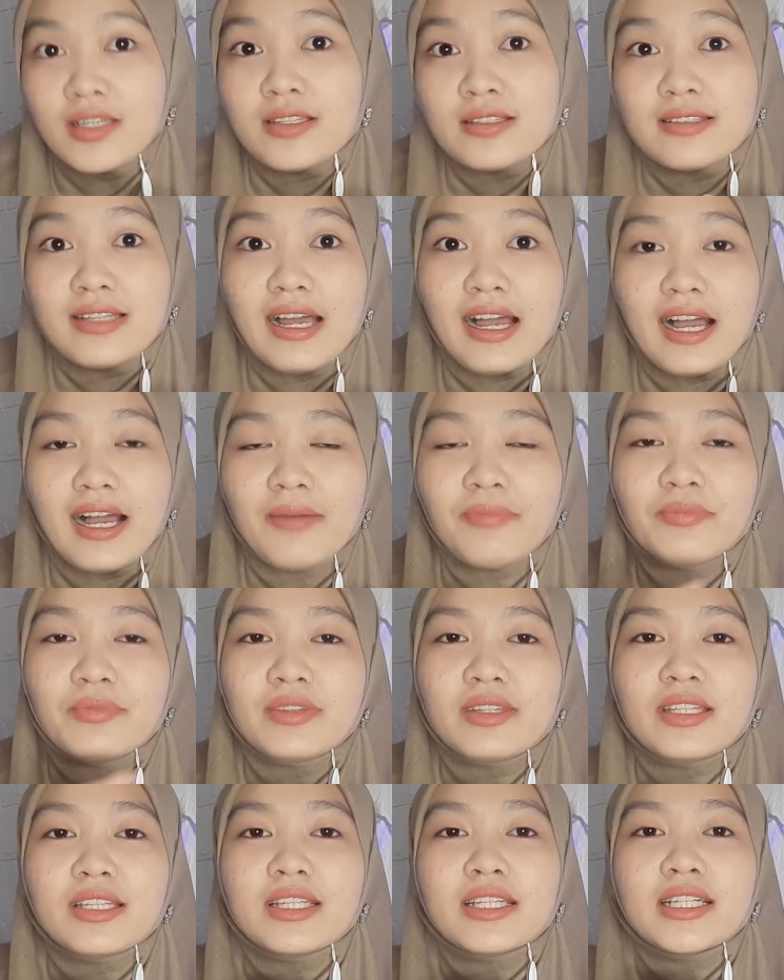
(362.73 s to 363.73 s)
saham.
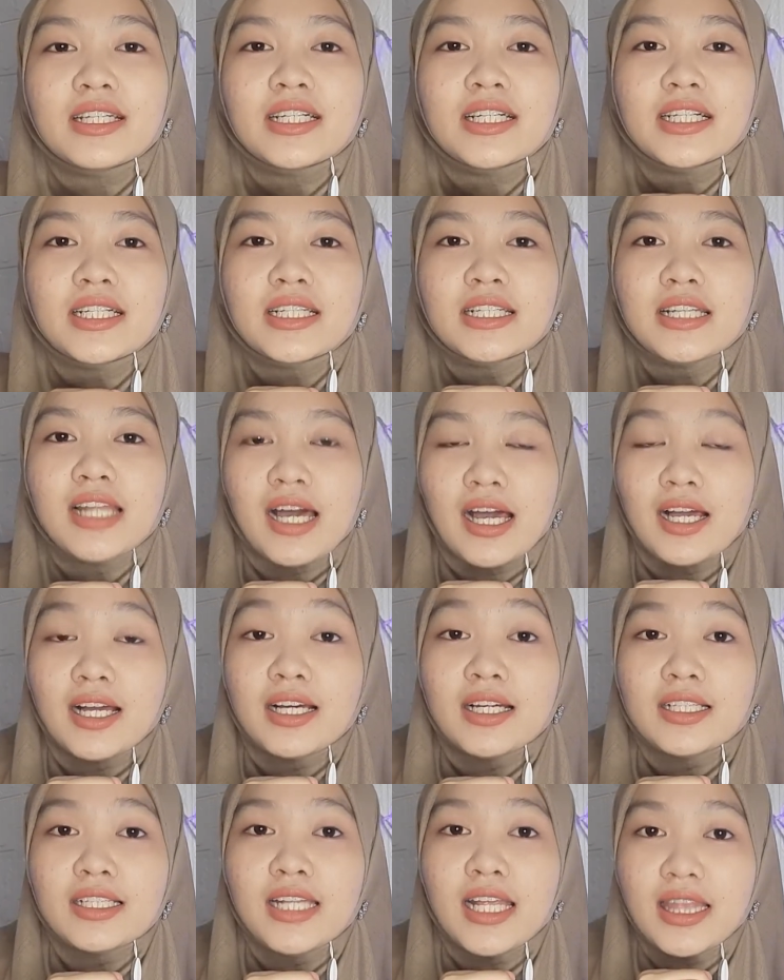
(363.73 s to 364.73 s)
Nah,
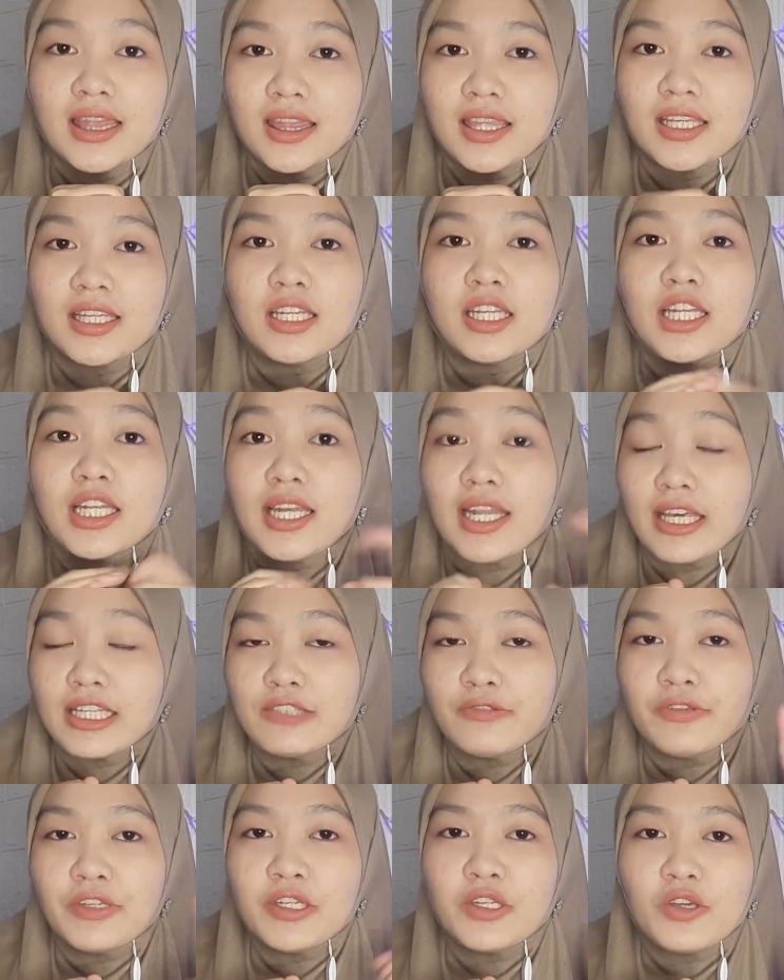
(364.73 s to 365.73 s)
nanti di next
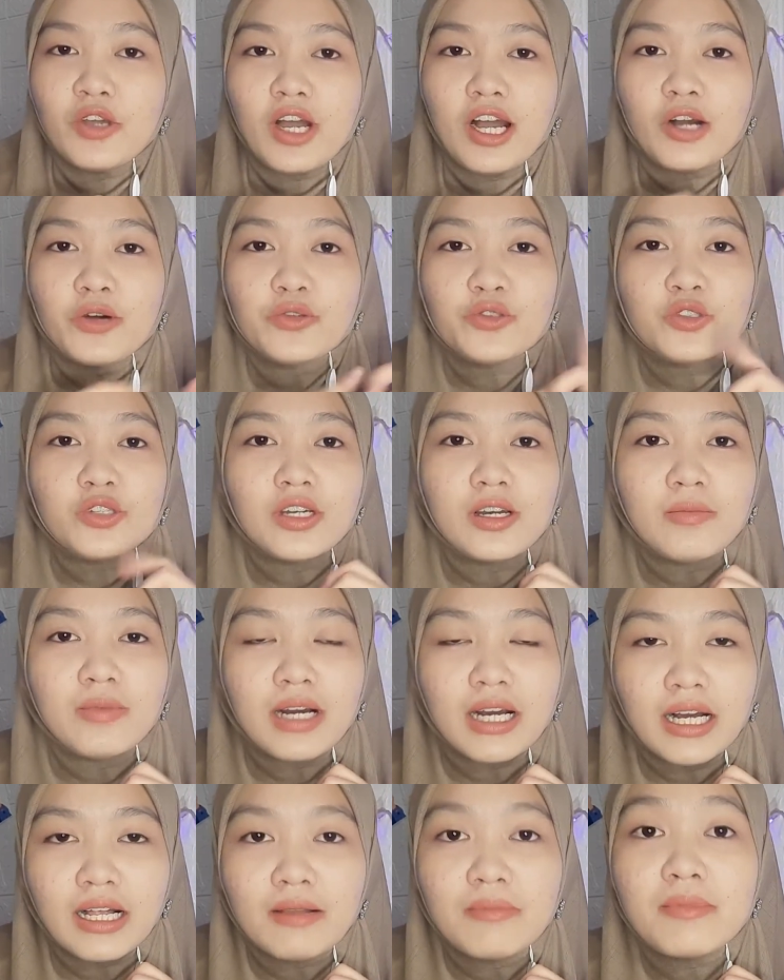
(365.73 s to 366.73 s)
video aku juga
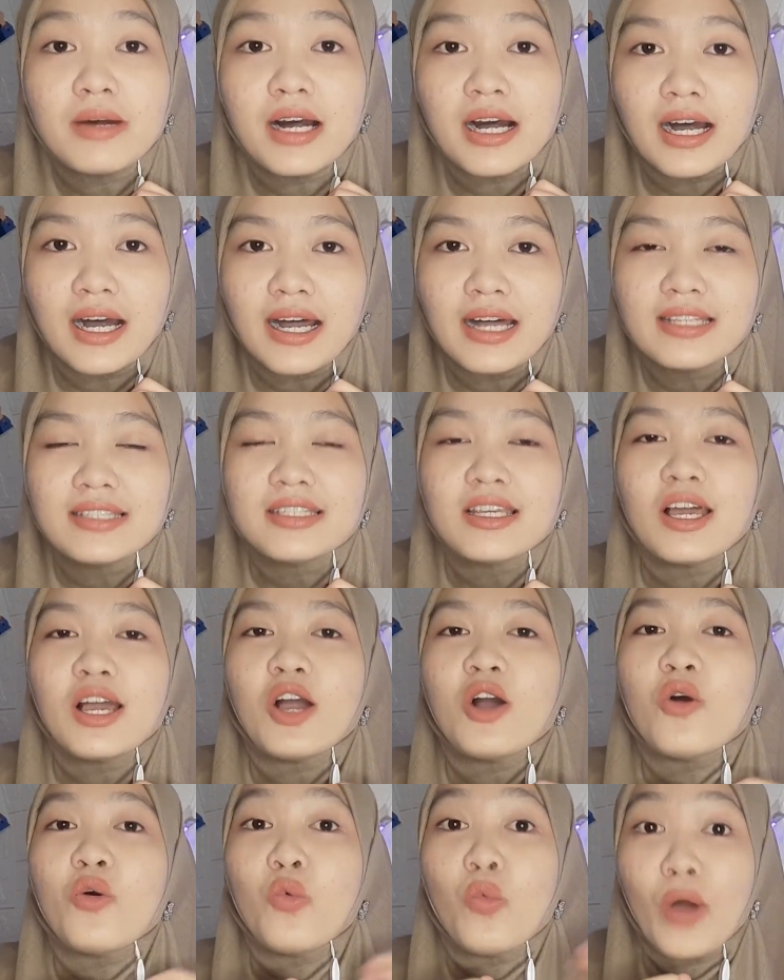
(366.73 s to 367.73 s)
bakal bahas
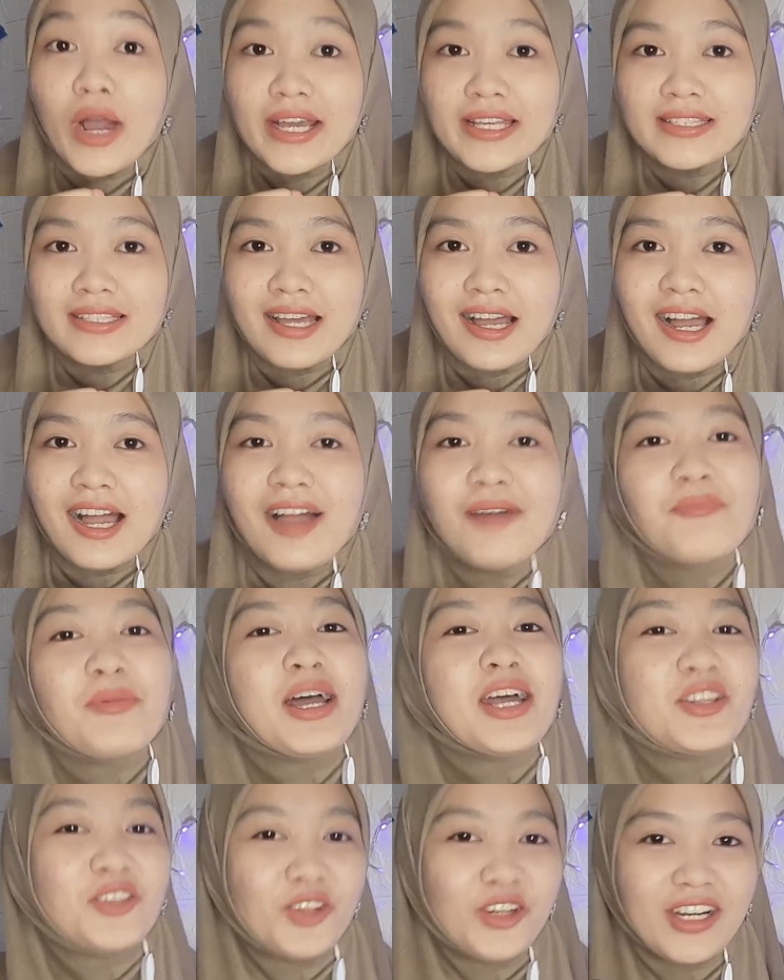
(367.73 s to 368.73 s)
Why saham,
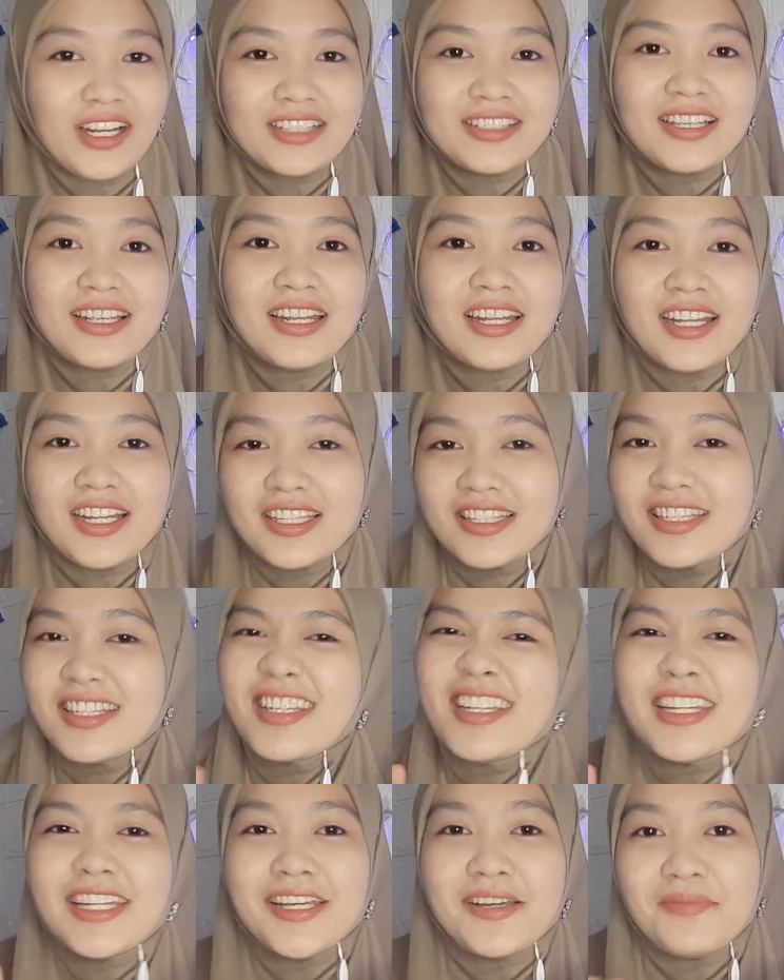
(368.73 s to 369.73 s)
not reksadana.
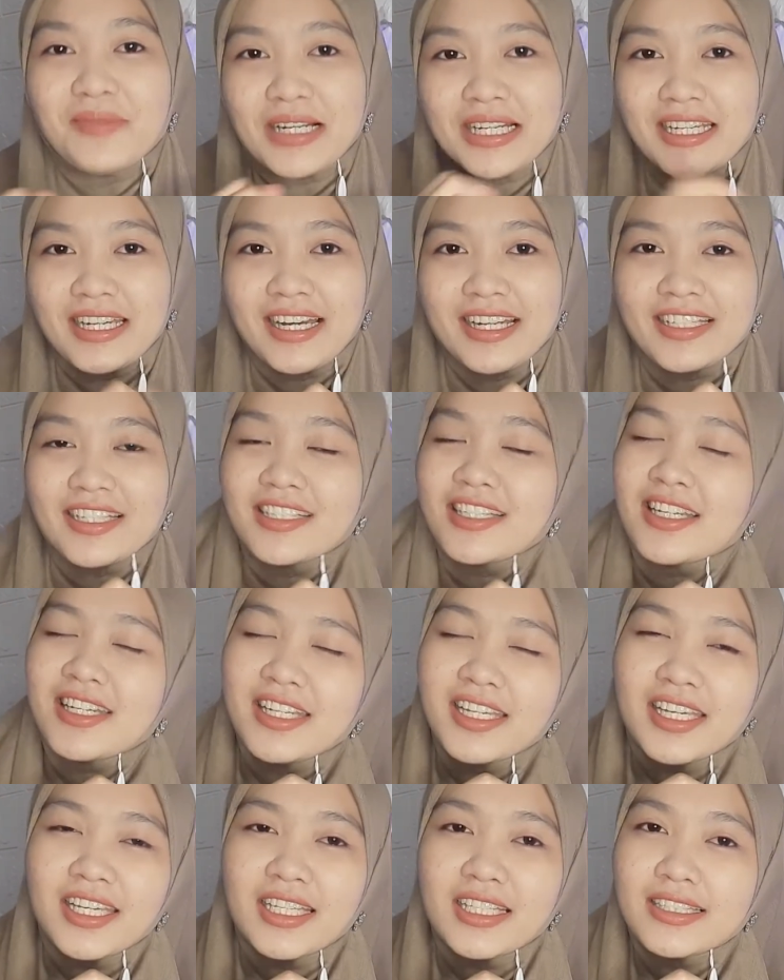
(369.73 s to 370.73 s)
Jadi ini kebalikannya.
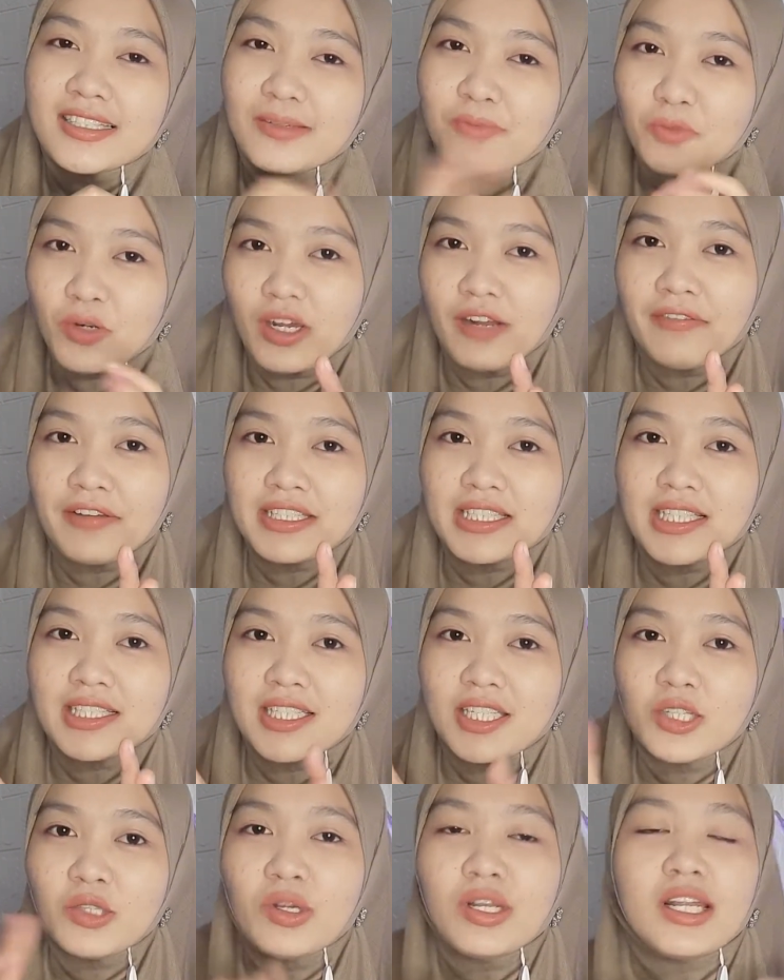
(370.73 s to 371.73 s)
Jadi semua
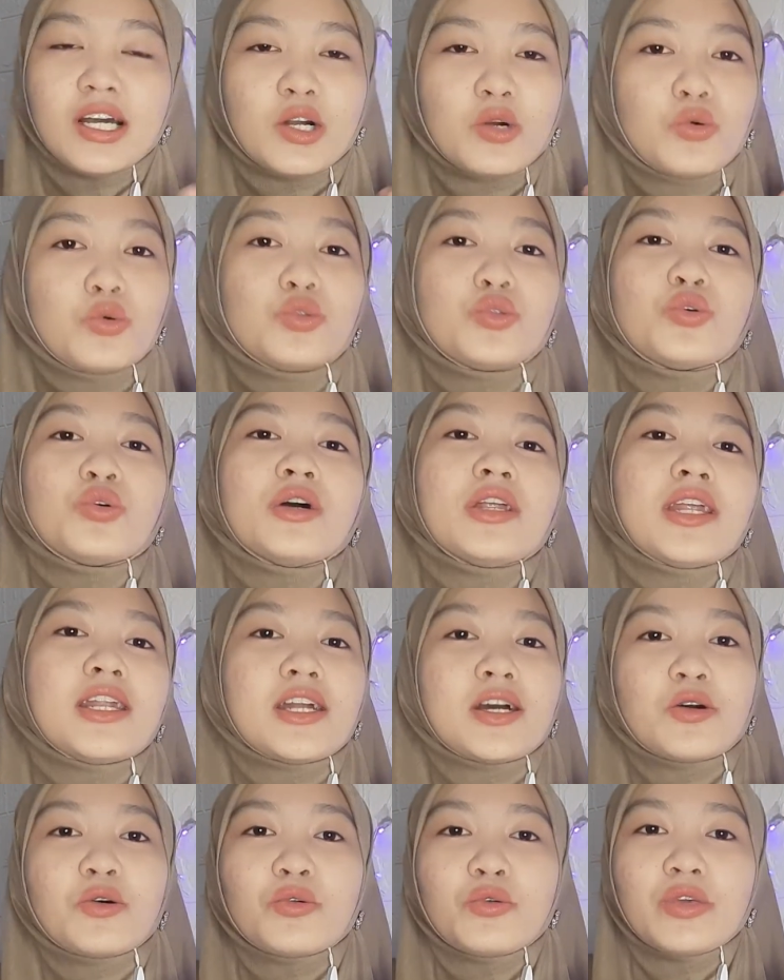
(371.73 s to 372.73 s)
investasi itu ada keuntungan, ada
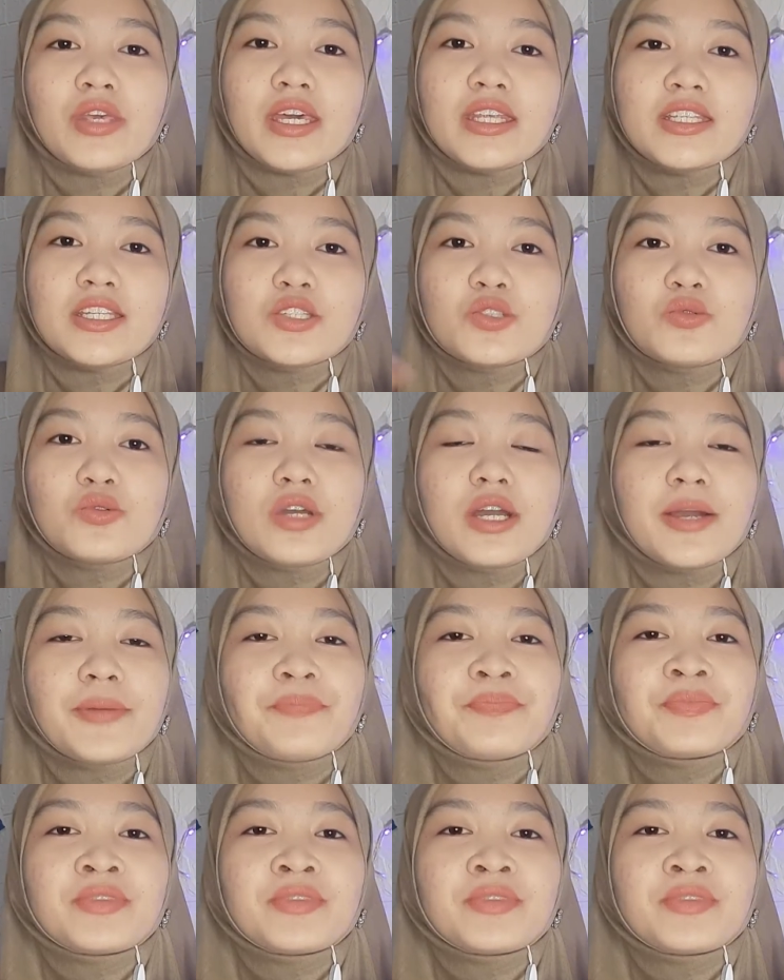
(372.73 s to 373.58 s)
kerugiannya juga.